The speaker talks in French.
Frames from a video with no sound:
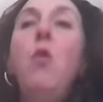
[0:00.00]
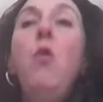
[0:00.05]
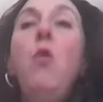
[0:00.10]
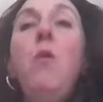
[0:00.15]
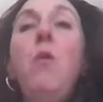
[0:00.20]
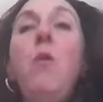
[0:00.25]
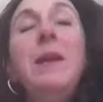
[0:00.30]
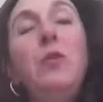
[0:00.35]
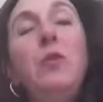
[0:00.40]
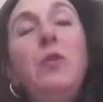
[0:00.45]

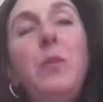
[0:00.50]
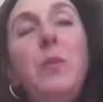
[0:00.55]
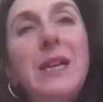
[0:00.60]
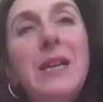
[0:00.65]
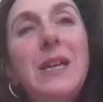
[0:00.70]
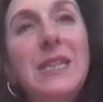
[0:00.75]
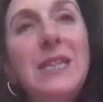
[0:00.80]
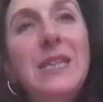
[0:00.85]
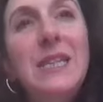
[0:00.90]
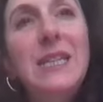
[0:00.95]
omettent de
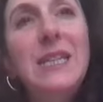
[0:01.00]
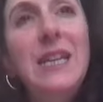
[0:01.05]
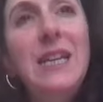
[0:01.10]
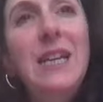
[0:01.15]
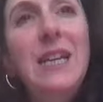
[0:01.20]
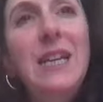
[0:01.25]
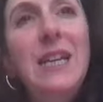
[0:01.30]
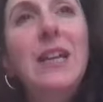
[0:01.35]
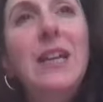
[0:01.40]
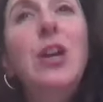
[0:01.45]

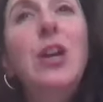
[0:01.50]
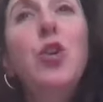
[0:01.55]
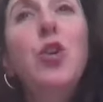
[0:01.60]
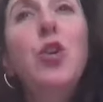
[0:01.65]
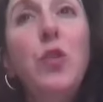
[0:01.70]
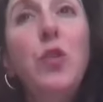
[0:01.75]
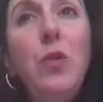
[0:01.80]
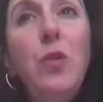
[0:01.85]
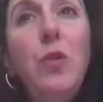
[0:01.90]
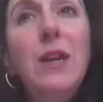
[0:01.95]
préciser
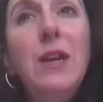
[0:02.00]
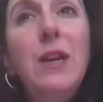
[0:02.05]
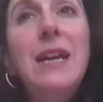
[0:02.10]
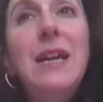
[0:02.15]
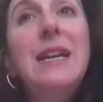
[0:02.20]
que